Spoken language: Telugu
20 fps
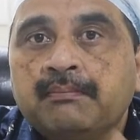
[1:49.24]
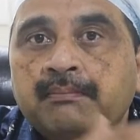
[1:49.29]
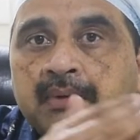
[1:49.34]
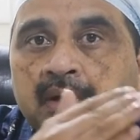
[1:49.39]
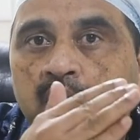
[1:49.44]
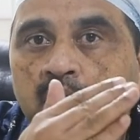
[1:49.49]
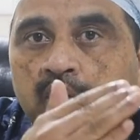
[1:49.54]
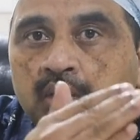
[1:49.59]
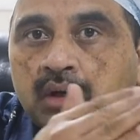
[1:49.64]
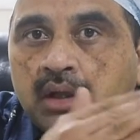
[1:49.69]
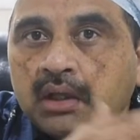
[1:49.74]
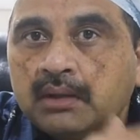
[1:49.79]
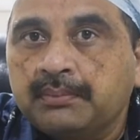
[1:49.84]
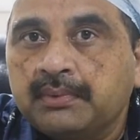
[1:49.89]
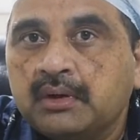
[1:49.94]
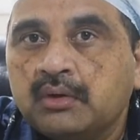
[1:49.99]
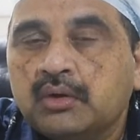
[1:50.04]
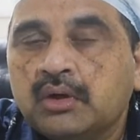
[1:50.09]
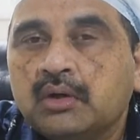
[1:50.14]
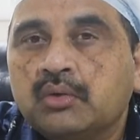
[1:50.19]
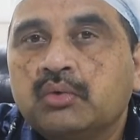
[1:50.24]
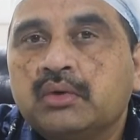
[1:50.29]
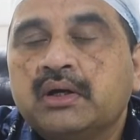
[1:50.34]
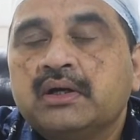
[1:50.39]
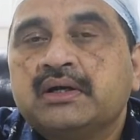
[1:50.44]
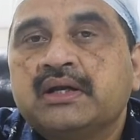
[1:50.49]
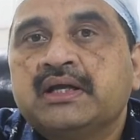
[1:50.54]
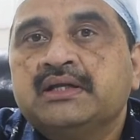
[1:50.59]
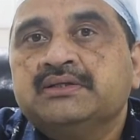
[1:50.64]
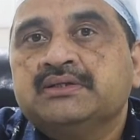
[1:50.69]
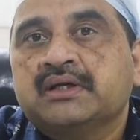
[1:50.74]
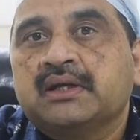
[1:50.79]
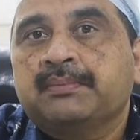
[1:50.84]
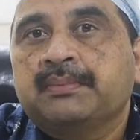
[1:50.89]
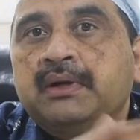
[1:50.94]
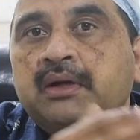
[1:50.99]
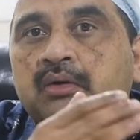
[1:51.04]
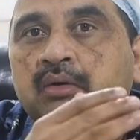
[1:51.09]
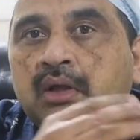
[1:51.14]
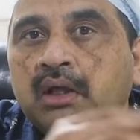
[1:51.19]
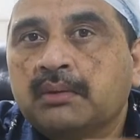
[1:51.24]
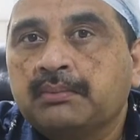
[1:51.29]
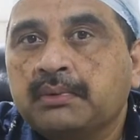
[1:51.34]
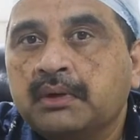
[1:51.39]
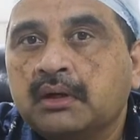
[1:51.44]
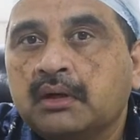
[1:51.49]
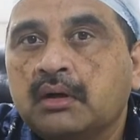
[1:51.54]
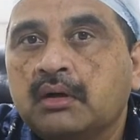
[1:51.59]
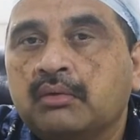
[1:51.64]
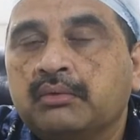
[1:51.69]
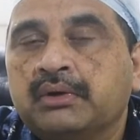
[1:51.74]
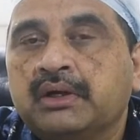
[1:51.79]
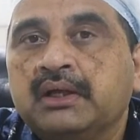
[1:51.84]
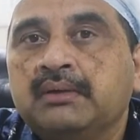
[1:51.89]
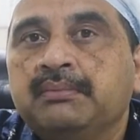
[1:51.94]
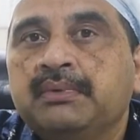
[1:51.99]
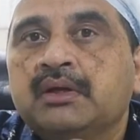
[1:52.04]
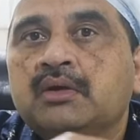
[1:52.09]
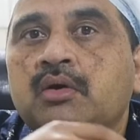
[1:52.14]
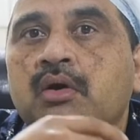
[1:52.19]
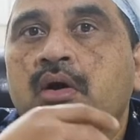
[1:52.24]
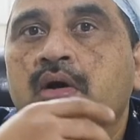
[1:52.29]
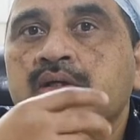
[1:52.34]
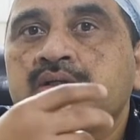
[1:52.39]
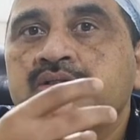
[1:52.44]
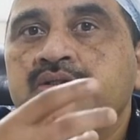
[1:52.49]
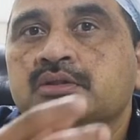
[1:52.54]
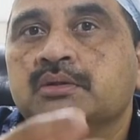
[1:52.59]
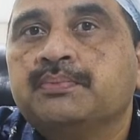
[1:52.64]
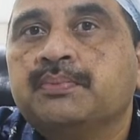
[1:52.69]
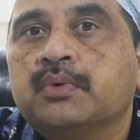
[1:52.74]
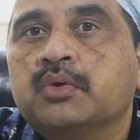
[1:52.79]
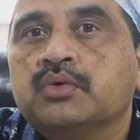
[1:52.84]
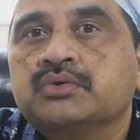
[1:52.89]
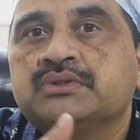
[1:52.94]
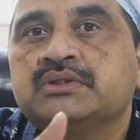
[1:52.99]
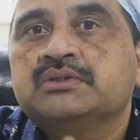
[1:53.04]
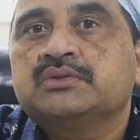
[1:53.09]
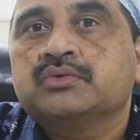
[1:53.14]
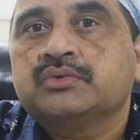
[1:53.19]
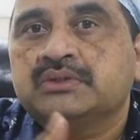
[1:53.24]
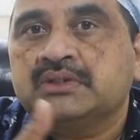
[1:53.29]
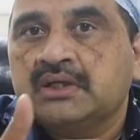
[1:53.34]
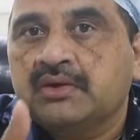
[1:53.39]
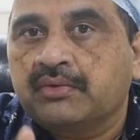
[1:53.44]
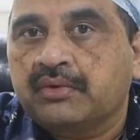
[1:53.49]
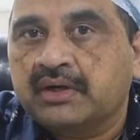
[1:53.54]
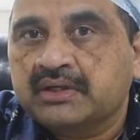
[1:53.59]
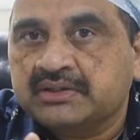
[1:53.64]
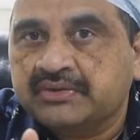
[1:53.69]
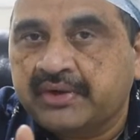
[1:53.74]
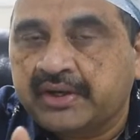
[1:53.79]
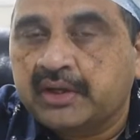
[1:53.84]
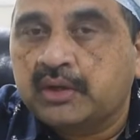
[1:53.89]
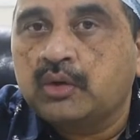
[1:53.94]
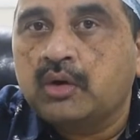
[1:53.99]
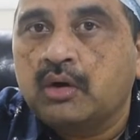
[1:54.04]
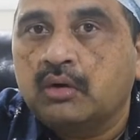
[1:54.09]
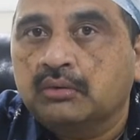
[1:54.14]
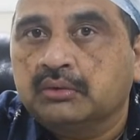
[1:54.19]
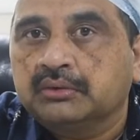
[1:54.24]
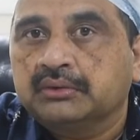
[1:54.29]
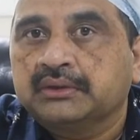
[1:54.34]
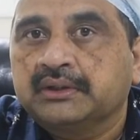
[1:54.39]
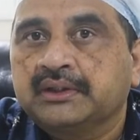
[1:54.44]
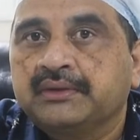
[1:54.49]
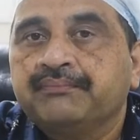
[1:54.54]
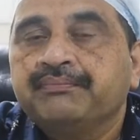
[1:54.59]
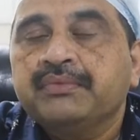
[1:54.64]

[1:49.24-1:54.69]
బిలో నార్మల్ ఉన్నా కూడా డేంజరే బిలో నార్మల్గా ఉంటే మీకు ఆస్టోపోరోసిస్ వచ్చే అవకాశం ఎక్కువ ఉంటుంది